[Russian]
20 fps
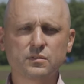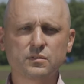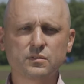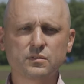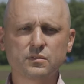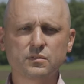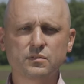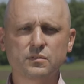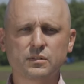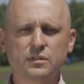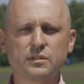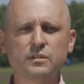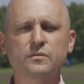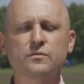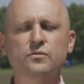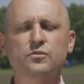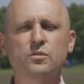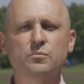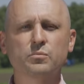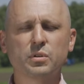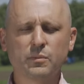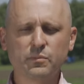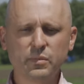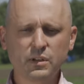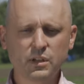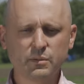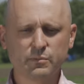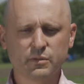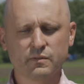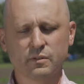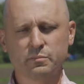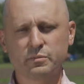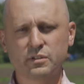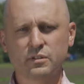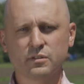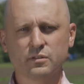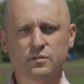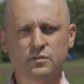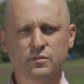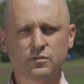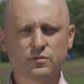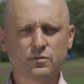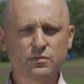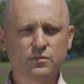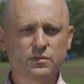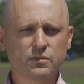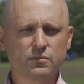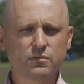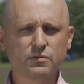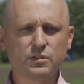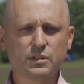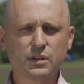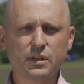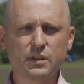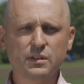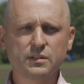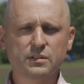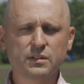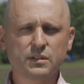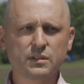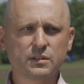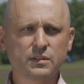и в чем проблема вообще сои заключается,